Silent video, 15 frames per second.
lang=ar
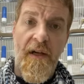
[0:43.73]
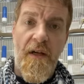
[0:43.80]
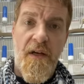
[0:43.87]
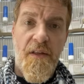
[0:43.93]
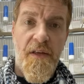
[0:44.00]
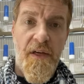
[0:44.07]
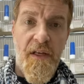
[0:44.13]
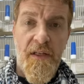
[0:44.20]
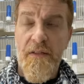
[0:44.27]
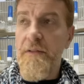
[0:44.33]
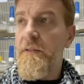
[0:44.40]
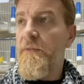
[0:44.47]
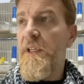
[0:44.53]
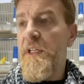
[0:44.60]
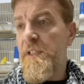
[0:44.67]
هذا غلط
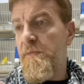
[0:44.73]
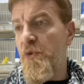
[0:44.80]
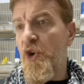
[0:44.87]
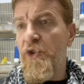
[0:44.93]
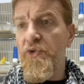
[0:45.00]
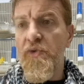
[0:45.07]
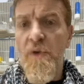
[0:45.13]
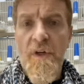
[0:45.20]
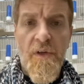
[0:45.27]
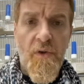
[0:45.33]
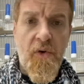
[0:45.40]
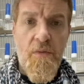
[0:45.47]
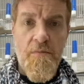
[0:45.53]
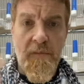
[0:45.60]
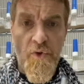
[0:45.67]
في ناس بحطوا لك
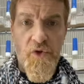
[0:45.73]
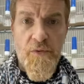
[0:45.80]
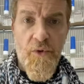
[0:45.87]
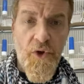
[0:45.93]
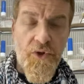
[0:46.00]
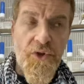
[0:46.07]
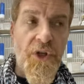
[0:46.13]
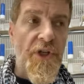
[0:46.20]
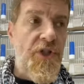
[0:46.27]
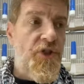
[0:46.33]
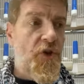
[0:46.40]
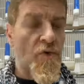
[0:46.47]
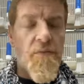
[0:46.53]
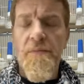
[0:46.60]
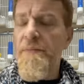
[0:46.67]
قنبز بحط
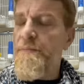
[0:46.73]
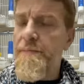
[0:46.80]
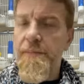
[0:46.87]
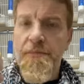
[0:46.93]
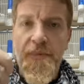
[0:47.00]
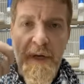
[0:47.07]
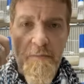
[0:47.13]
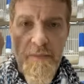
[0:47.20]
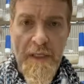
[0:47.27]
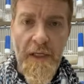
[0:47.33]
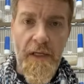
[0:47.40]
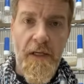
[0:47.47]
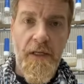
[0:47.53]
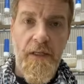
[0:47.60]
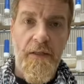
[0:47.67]
نيجر كميه
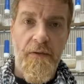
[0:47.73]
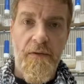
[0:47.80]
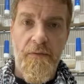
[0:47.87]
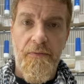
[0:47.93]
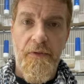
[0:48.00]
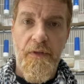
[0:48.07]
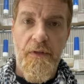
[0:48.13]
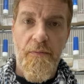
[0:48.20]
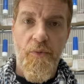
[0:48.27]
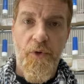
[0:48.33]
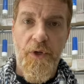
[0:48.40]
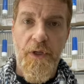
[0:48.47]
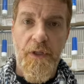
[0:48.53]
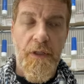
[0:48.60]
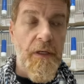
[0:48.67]
عاليه في
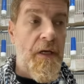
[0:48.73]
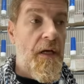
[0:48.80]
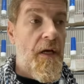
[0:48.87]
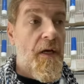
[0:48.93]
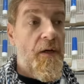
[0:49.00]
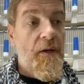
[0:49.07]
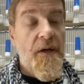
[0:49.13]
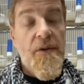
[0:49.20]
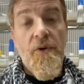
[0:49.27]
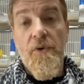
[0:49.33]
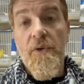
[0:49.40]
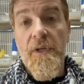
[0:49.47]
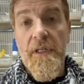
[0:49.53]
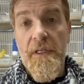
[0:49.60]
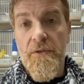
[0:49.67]
البريق هذا
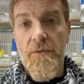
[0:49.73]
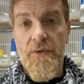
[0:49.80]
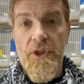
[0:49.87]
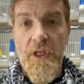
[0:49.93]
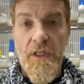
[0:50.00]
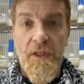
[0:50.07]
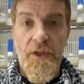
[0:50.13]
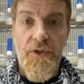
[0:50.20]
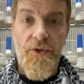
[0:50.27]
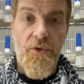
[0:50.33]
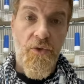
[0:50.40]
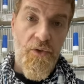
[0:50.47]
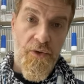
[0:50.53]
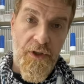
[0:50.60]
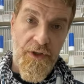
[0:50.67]
كلياته بشلح
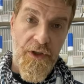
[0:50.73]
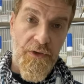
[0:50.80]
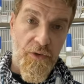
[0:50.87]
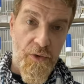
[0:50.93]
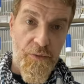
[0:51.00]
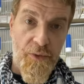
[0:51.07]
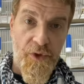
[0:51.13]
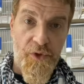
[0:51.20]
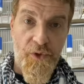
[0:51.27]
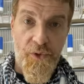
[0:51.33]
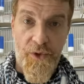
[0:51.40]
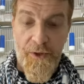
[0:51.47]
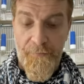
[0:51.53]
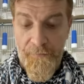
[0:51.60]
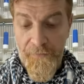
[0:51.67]
الطيور عشان تكون
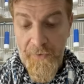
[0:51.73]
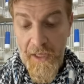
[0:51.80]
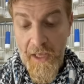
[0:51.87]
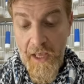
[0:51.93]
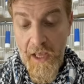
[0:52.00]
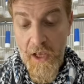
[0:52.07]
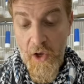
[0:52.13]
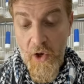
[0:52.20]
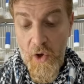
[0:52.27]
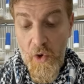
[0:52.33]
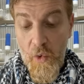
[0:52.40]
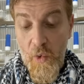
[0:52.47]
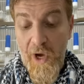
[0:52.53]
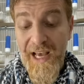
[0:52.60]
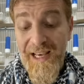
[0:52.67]
بالصوره
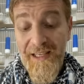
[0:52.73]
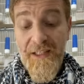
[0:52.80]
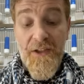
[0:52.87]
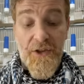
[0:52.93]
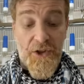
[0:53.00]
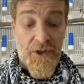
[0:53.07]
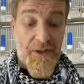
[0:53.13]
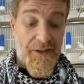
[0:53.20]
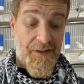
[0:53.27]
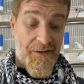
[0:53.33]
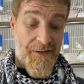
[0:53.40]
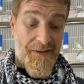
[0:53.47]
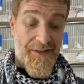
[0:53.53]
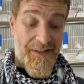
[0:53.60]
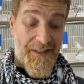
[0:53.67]
واخر شيء
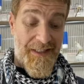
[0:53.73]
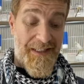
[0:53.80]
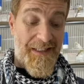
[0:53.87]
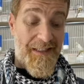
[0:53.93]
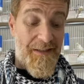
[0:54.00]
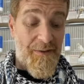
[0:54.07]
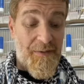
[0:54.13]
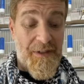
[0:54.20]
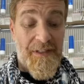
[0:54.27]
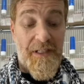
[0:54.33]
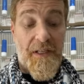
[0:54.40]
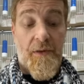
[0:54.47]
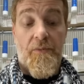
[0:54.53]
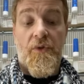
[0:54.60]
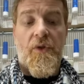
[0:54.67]
اللي هي انك
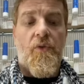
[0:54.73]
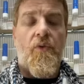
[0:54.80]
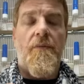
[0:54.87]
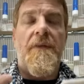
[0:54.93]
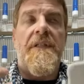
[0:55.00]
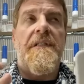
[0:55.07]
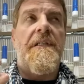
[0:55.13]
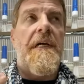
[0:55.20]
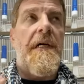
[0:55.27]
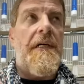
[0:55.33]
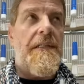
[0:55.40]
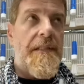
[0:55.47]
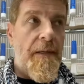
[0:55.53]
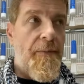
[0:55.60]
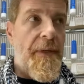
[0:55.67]
تبتدي من الساعه
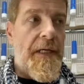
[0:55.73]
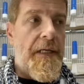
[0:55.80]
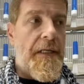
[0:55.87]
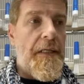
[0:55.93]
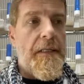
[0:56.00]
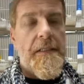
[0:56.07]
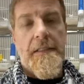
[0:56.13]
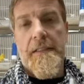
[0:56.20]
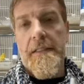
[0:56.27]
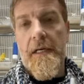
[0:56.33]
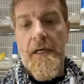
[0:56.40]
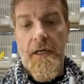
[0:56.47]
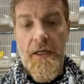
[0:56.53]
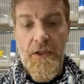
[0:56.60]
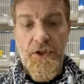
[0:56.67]
7
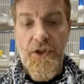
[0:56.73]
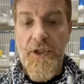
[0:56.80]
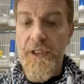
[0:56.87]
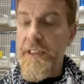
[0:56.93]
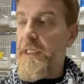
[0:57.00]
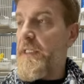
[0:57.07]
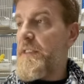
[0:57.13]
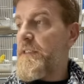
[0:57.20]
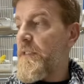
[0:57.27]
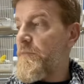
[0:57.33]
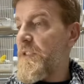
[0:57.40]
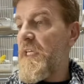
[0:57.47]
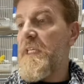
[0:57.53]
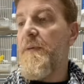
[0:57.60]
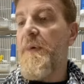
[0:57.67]
للساعه 10 يعني انت
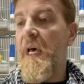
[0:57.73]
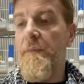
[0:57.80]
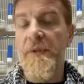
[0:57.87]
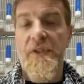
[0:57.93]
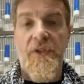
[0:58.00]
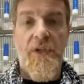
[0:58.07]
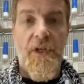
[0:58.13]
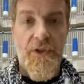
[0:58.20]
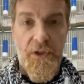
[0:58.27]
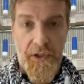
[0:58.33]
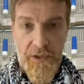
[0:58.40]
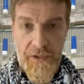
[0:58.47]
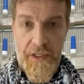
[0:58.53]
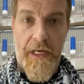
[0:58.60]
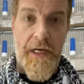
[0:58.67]
بتحكي ب 15
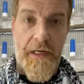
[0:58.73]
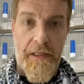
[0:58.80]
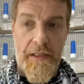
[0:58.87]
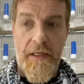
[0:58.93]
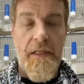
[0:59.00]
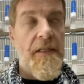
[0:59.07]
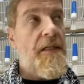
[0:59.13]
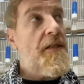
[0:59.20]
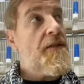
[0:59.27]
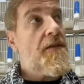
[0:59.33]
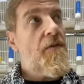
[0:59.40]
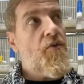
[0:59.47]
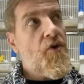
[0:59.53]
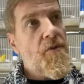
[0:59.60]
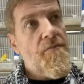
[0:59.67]
ساعه هل انت
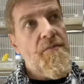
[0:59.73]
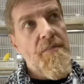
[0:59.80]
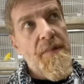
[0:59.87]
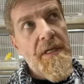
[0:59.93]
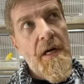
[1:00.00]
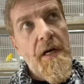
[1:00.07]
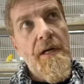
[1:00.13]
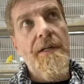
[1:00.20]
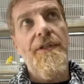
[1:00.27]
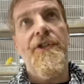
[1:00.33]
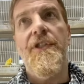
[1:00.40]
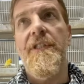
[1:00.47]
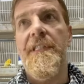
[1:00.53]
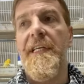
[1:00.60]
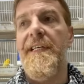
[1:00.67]
مربي اي
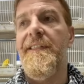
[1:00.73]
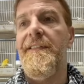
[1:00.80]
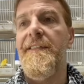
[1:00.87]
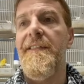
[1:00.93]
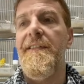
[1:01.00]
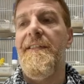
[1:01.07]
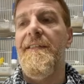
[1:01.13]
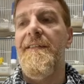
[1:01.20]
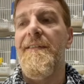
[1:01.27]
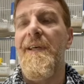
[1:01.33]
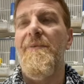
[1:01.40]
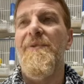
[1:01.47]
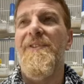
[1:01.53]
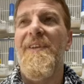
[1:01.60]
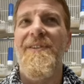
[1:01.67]
جي يعني
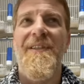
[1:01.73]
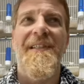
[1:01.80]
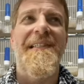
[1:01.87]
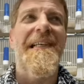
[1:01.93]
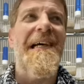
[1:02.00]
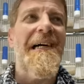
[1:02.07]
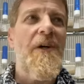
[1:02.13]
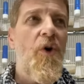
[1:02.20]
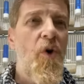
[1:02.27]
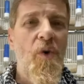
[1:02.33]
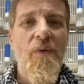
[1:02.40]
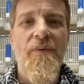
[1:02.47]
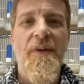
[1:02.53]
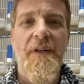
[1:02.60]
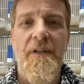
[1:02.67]
15 ساعه
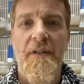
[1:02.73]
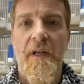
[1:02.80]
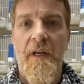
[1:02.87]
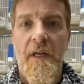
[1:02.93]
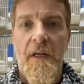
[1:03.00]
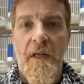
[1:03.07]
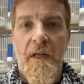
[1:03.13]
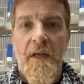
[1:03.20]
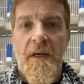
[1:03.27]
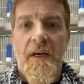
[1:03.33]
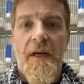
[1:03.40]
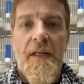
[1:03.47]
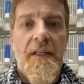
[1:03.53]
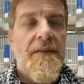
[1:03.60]
اوفر على